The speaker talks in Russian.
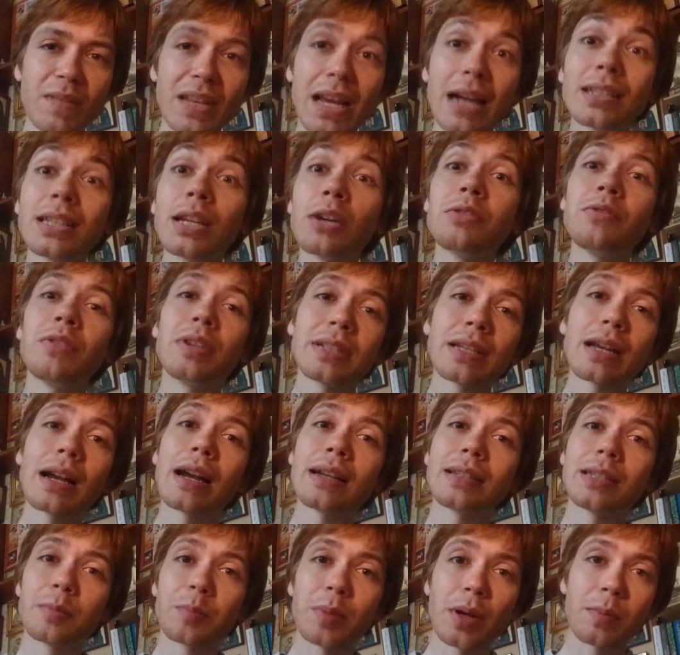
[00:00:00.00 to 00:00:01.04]
когда у него есть
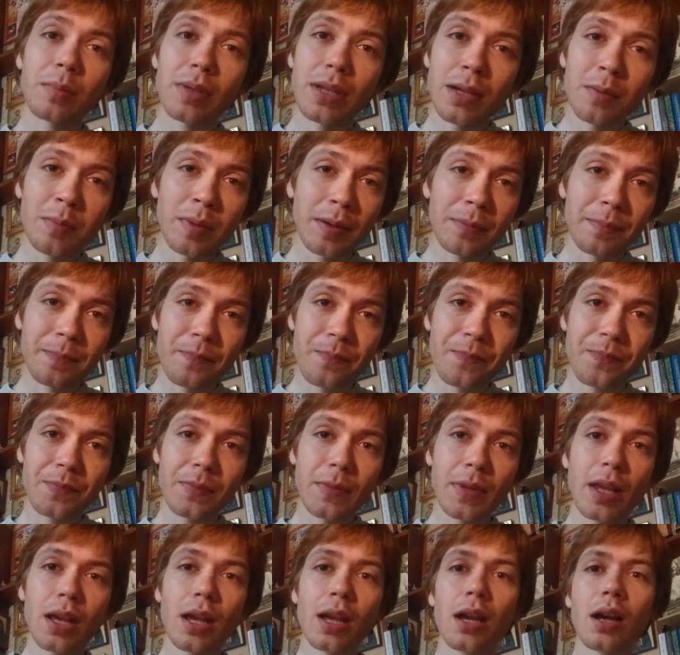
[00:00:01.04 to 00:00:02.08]
какая-то проблема,
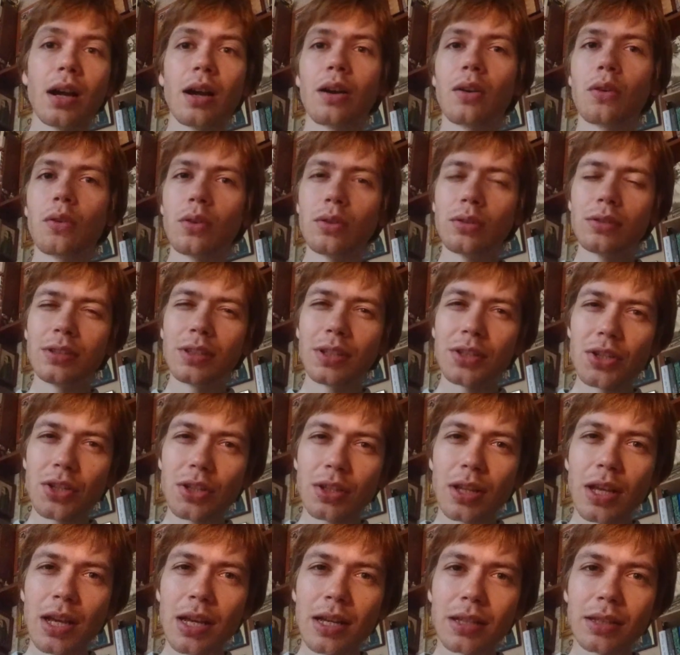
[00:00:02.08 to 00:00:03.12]
он
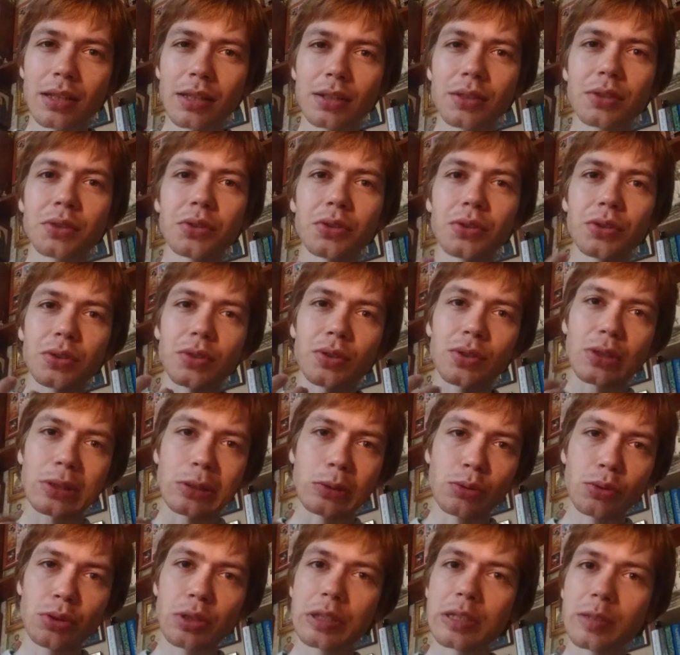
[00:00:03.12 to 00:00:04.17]
начинает
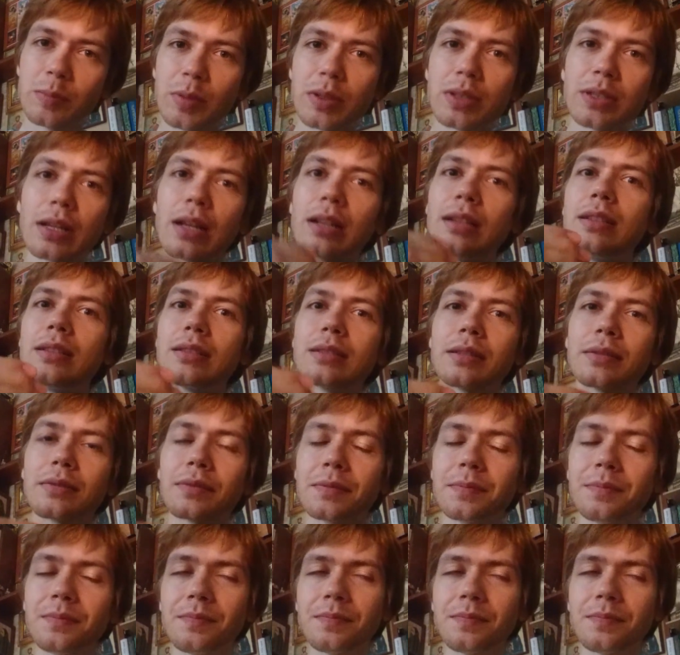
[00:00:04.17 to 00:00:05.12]
слушать специалистов –